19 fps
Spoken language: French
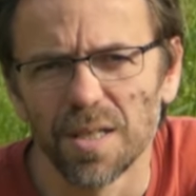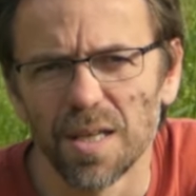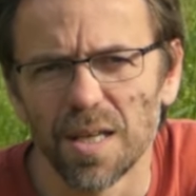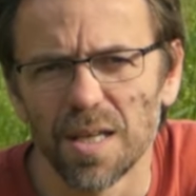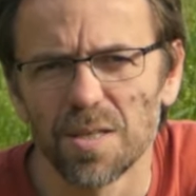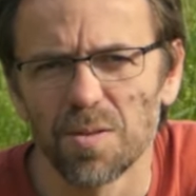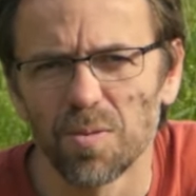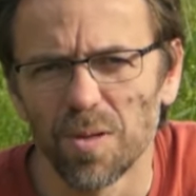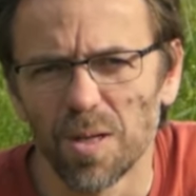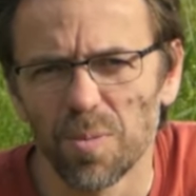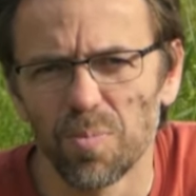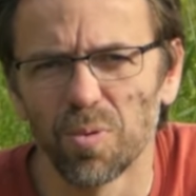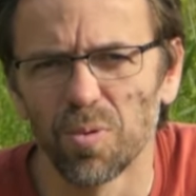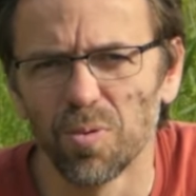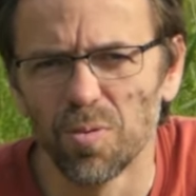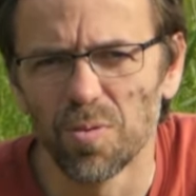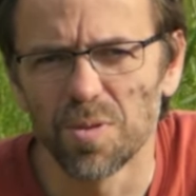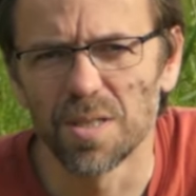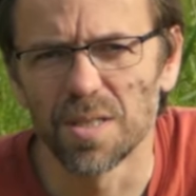Elles sont là pour
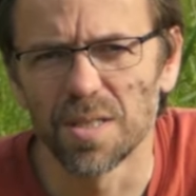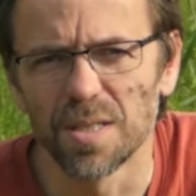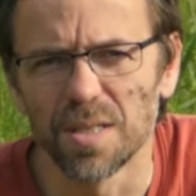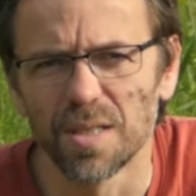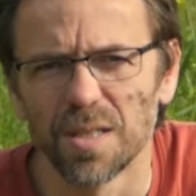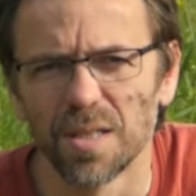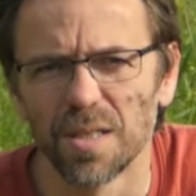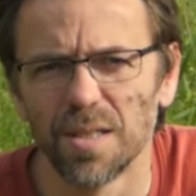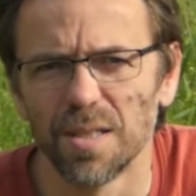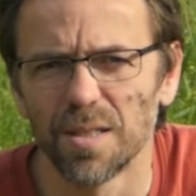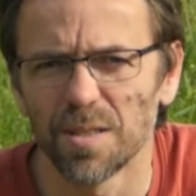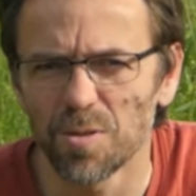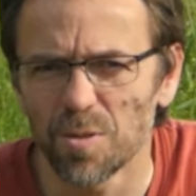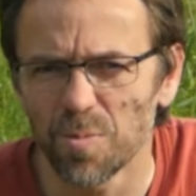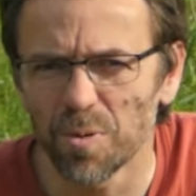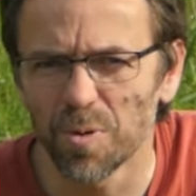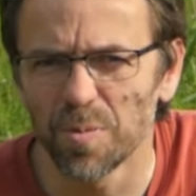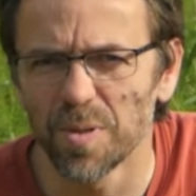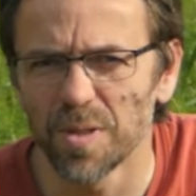nous aider. Et dans
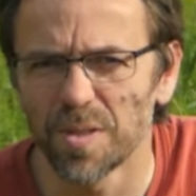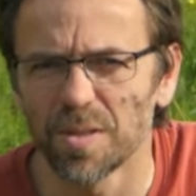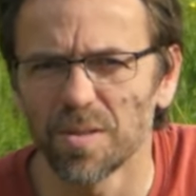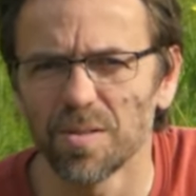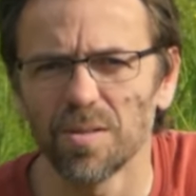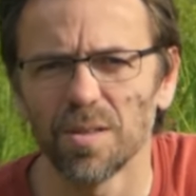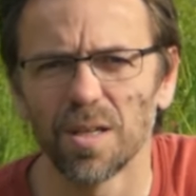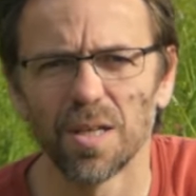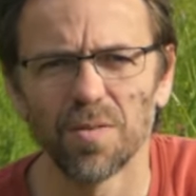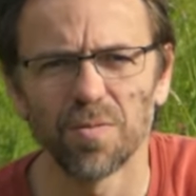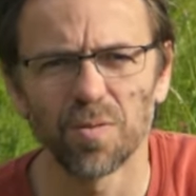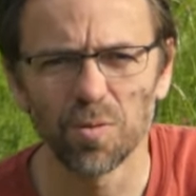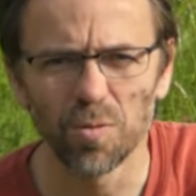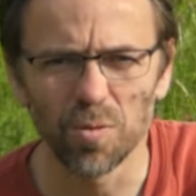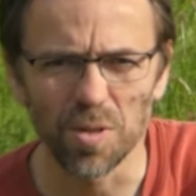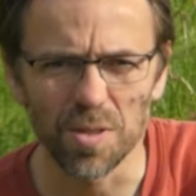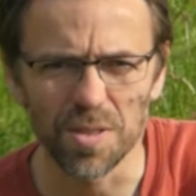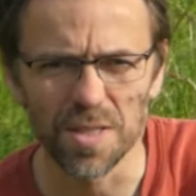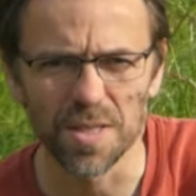un premier temps, elles vont
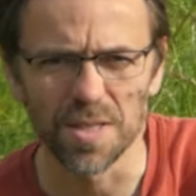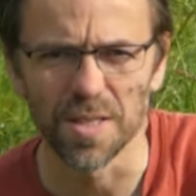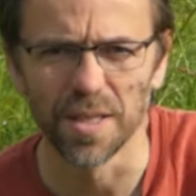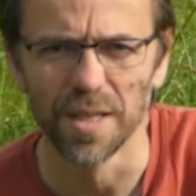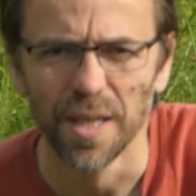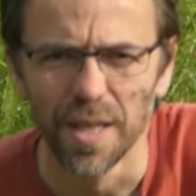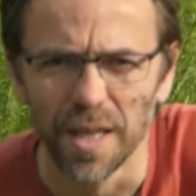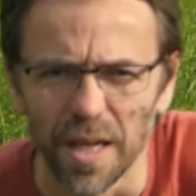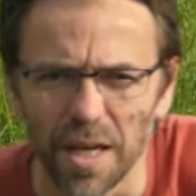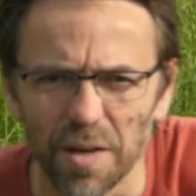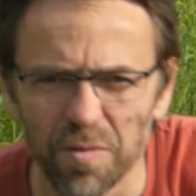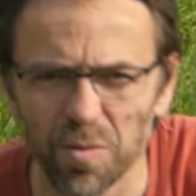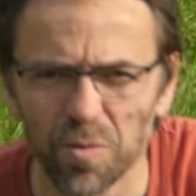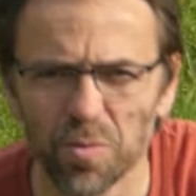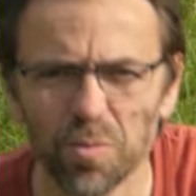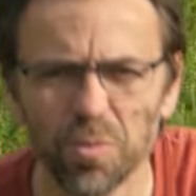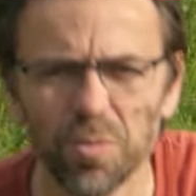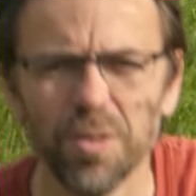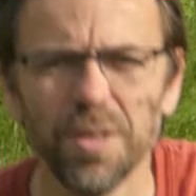nous renseigner. Elles vont
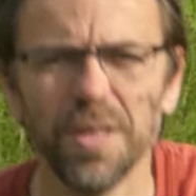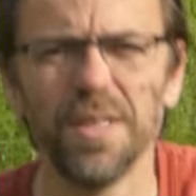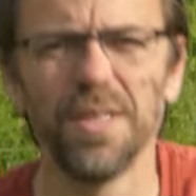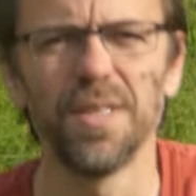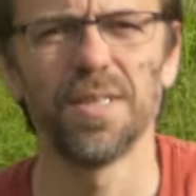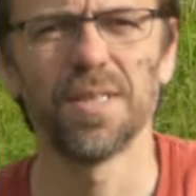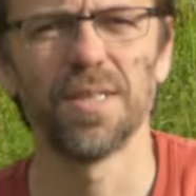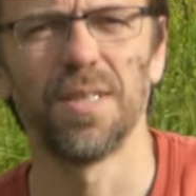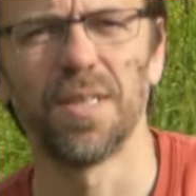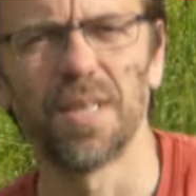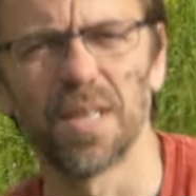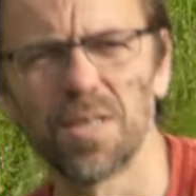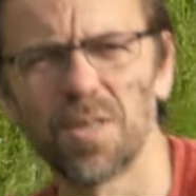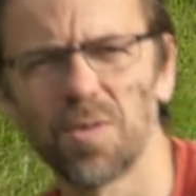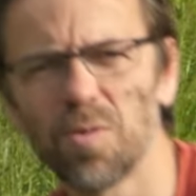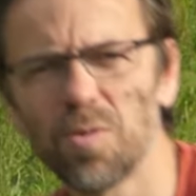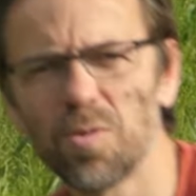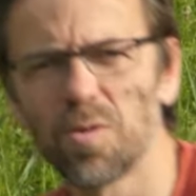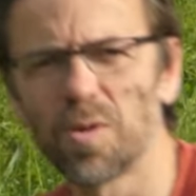nous donner des
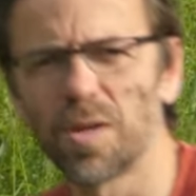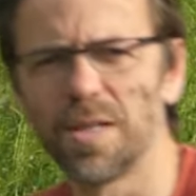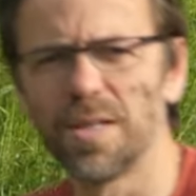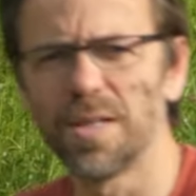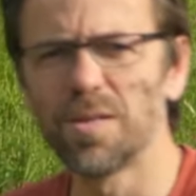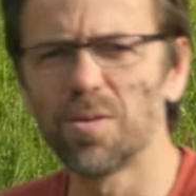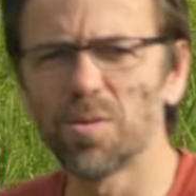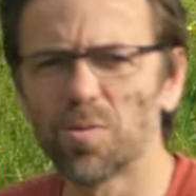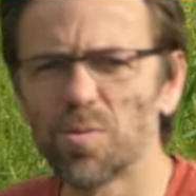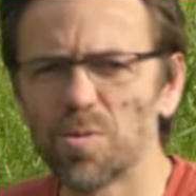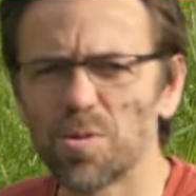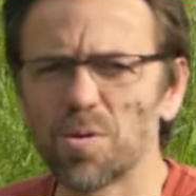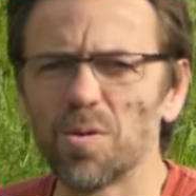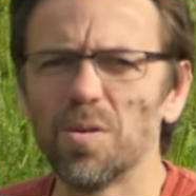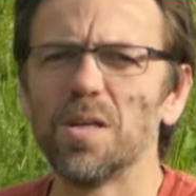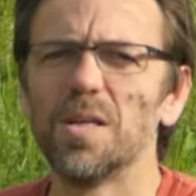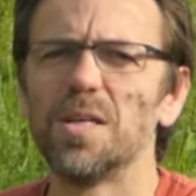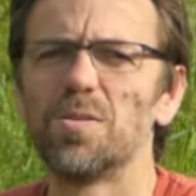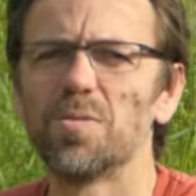indications sur la nature du
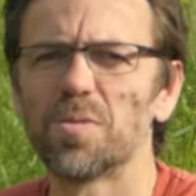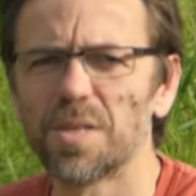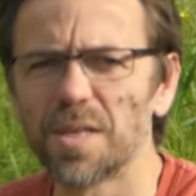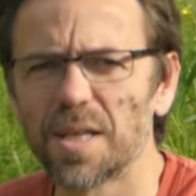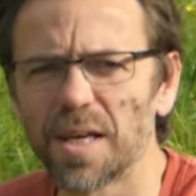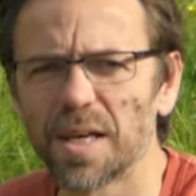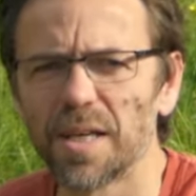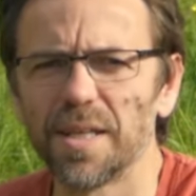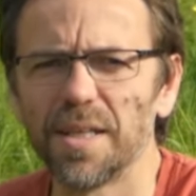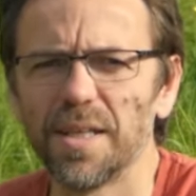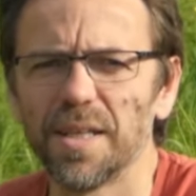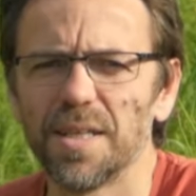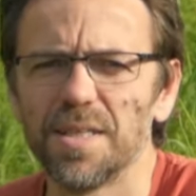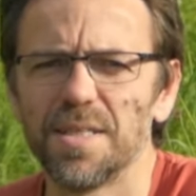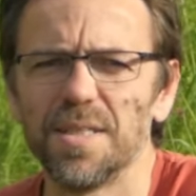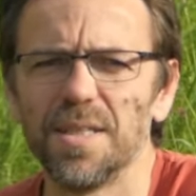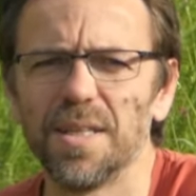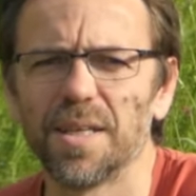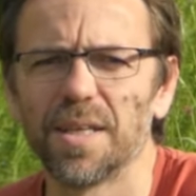sol et sur ses
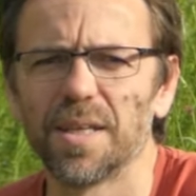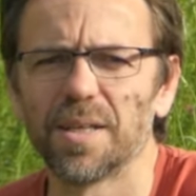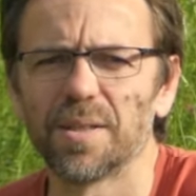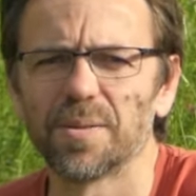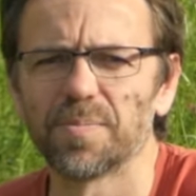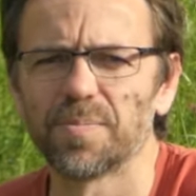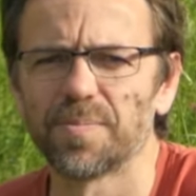caractéristiques.